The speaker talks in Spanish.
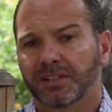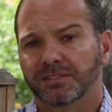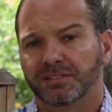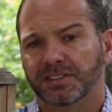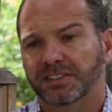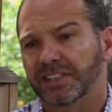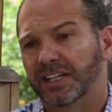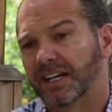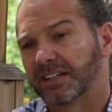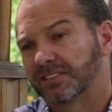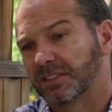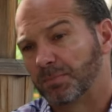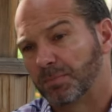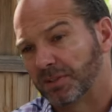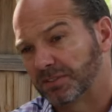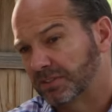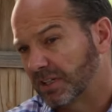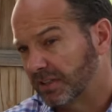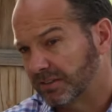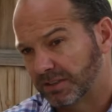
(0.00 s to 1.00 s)
si llegas a
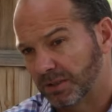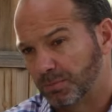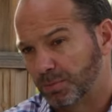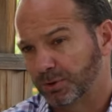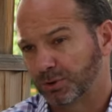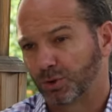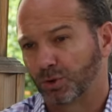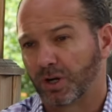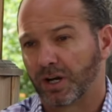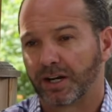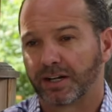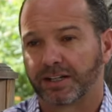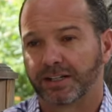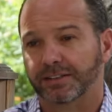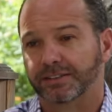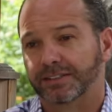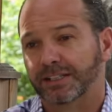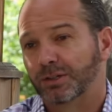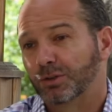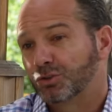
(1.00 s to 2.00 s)
pasar te puede tocar
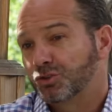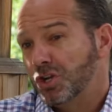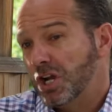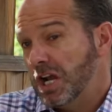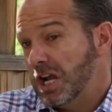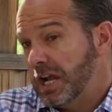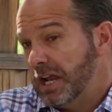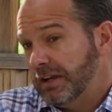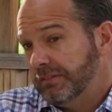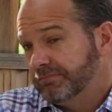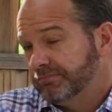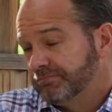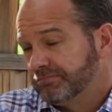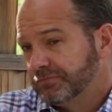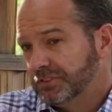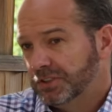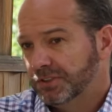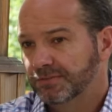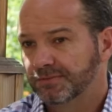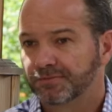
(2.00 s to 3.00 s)
Argentino Chile,
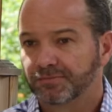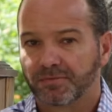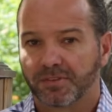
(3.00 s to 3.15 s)
¿no?